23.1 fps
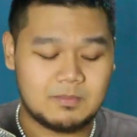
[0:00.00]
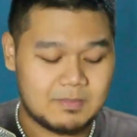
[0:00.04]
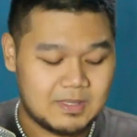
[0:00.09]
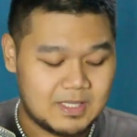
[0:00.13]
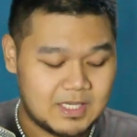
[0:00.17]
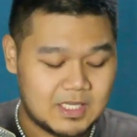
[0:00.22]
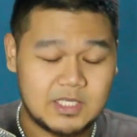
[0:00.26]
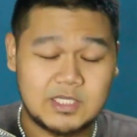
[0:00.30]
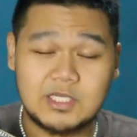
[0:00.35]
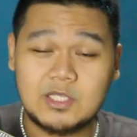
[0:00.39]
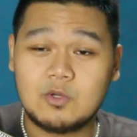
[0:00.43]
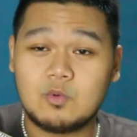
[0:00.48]

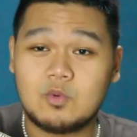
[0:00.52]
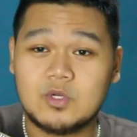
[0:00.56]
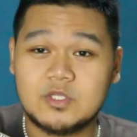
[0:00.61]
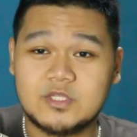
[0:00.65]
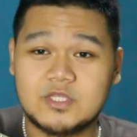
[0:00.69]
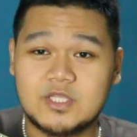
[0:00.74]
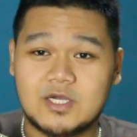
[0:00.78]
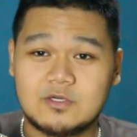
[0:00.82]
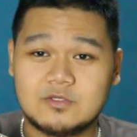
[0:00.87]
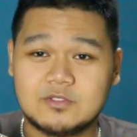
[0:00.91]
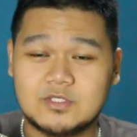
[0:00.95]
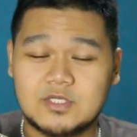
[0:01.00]
malaki na yung
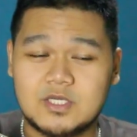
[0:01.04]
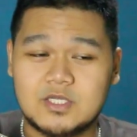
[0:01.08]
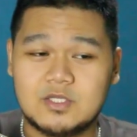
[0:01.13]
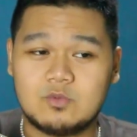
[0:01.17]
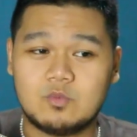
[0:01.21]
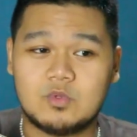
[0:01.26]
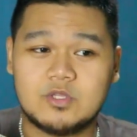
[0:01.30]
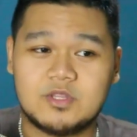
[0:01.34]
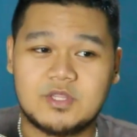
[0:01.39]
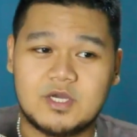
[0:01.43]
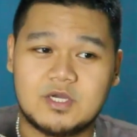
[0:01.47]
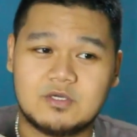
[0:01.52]
1,000,
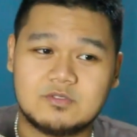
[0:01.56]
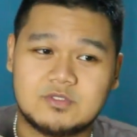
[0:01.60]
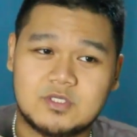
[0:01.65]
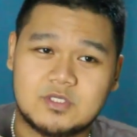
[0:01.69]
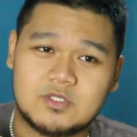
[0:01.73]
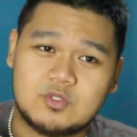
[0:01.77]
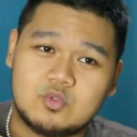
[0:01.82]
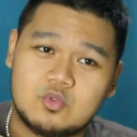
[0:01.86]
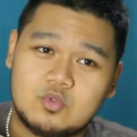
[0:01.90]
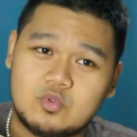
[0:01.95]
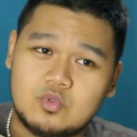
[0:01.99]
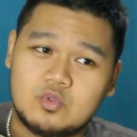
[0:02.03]

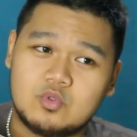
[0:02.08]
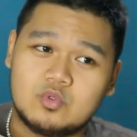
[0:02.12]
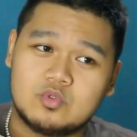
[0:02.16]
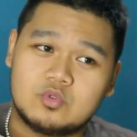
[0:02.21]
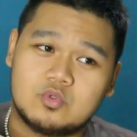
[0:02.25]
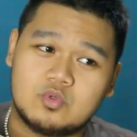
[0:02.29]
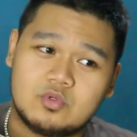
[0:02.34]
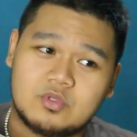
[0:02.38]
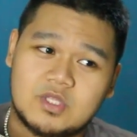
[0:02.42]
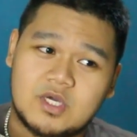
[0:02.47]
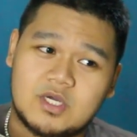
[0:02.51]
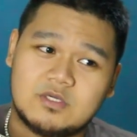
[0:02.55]
1,000 to
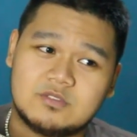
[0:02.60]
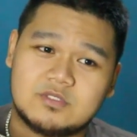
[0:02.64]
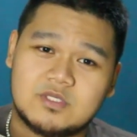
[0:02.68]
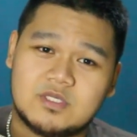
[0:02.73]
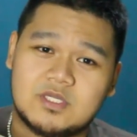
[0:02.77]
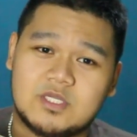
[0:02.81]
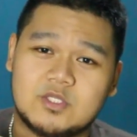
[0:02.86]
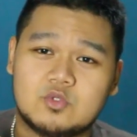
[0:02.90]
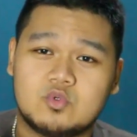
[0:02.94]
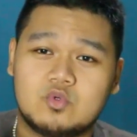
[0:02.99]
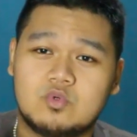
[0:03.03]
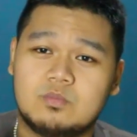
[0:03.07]
2,000
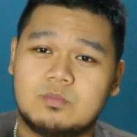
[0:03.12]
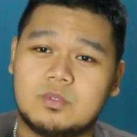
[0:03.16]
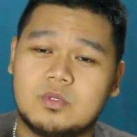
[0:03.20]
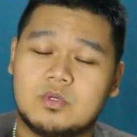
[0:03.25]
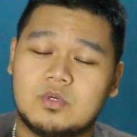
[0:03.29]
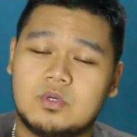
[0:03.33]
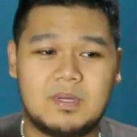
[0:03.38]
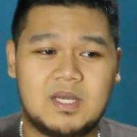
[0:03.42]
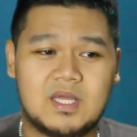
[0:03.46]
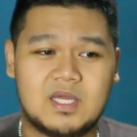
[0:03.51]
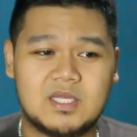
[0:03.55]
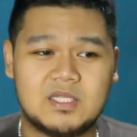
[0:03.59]
na
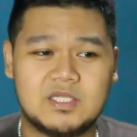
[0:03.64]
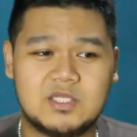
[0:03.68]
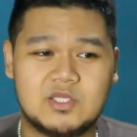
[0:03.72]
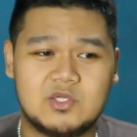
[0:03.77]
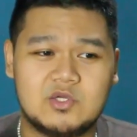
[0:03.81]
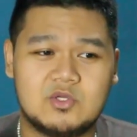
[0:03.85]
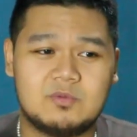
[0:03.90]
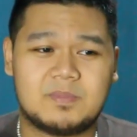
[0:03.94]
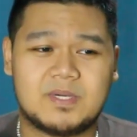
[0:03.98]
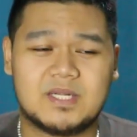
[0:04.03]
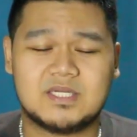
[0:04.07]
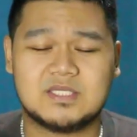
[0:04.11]
tubo. Malaki na
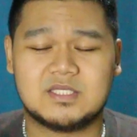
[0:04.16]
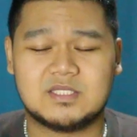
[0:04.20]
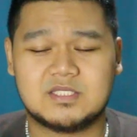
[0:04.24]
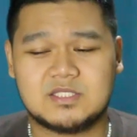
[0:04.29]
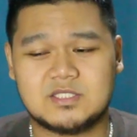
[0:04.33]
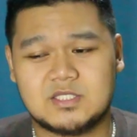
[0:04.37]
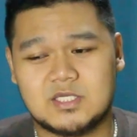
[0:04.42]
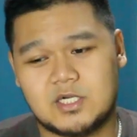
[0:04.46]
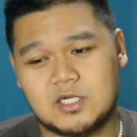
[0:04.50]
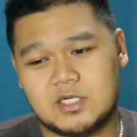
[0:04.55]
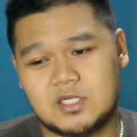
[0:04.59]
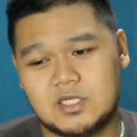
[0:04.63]
yun para sa
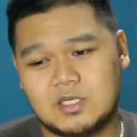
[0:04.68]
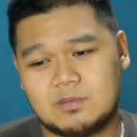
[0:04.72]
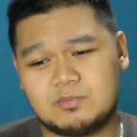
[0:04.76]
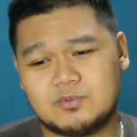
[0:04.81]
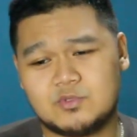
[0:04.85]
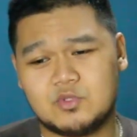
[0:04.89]
startup.